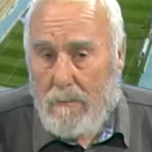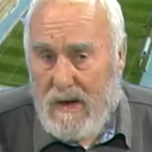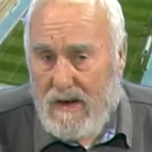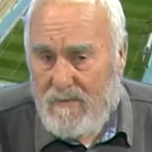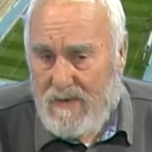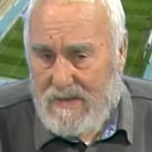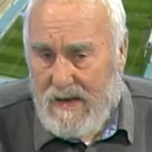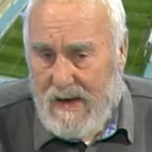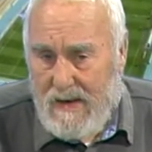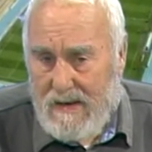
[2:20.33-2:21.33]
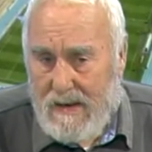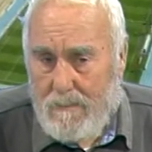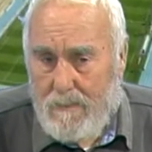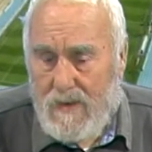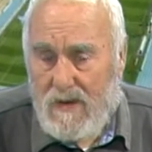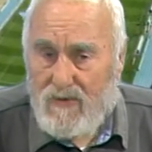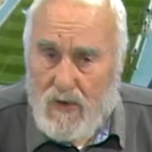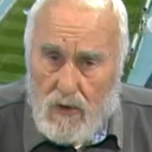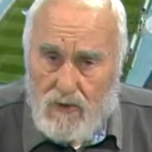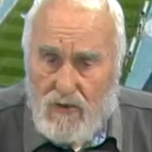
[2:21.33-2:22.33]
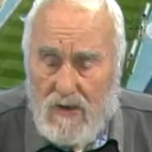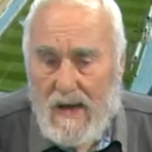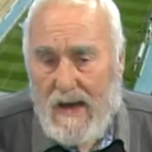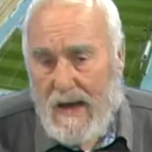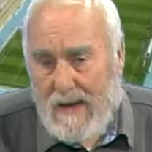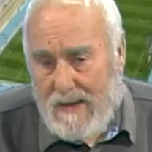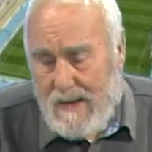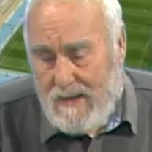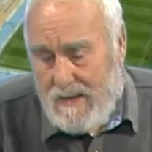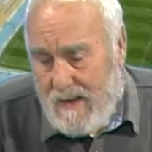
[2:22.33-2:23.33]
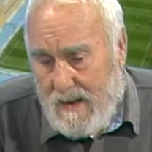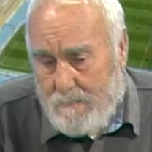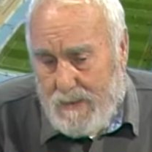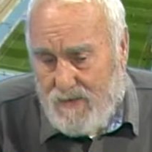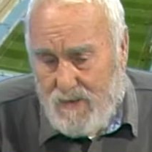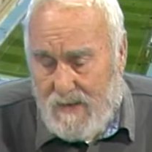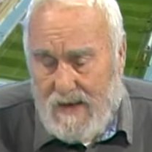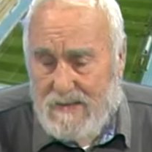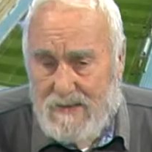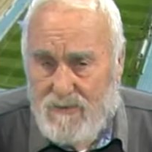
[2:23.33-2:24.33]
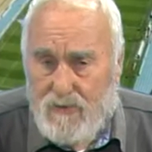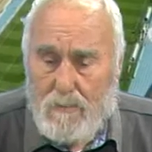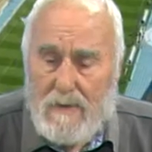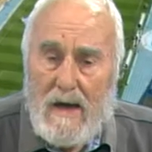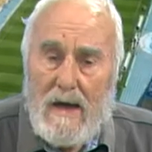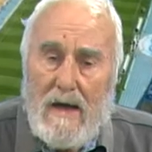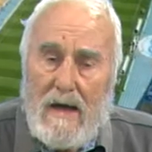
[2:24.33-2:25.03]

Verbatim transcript: per invitare i soci e anche gli appassionati insomma,